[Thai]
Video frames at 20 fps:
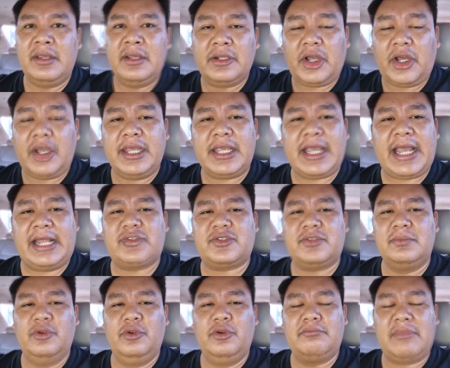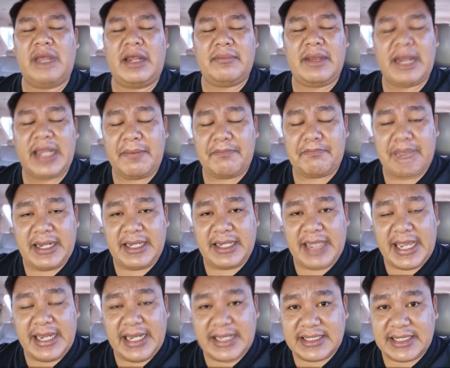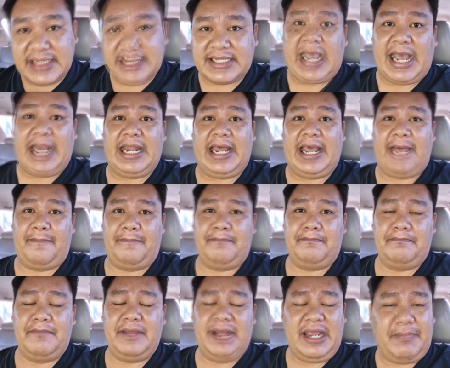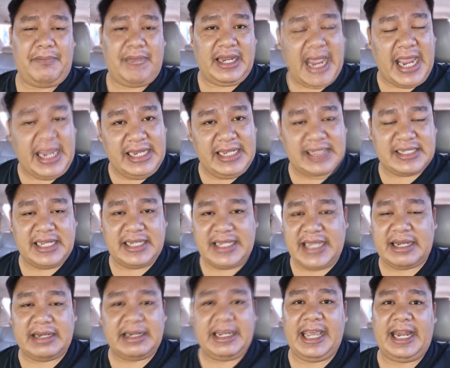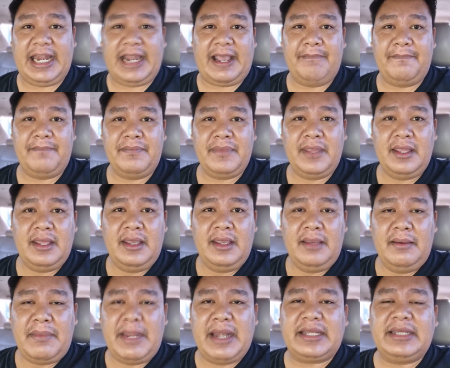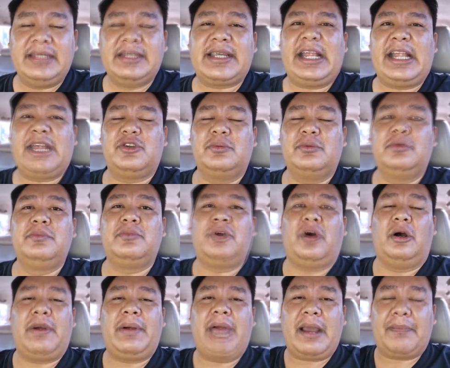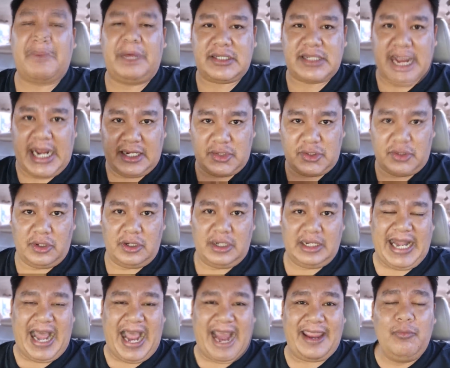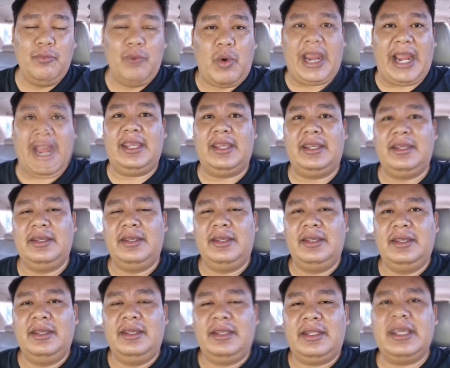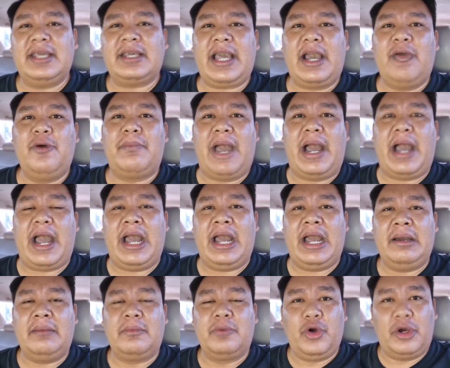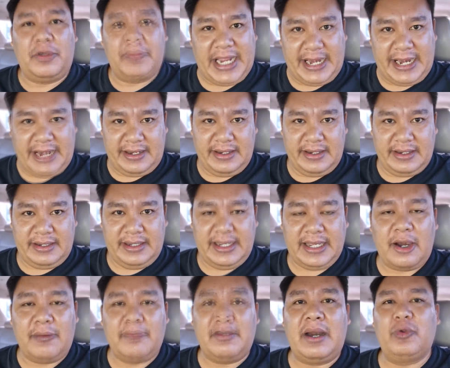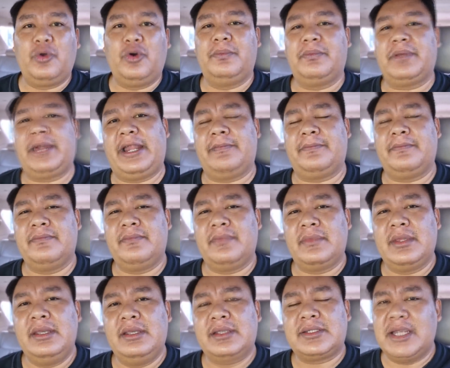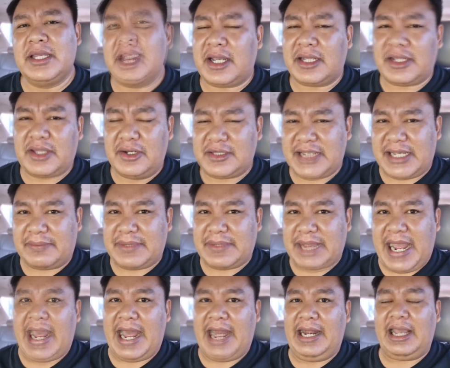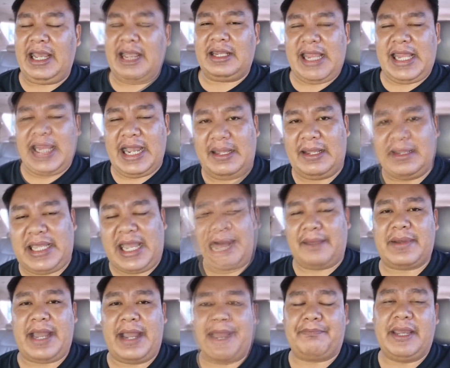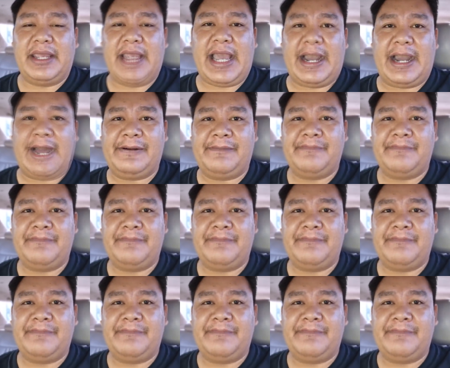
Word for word: ตอนนี้การชุมนุมมันไม่ได้เป็นแค่นักศึกษาละไม่ได้เป็นแค่นิสิตนักเรียนละมันคือการชุมนุมของภาคประชาชนหลายวัย ที่เข้ามาร่วมกัน ที่เข้ามาร่วมกัน ซึ่งก็ต้องจับตาและก็ตั้งคำถามกลับไปยัง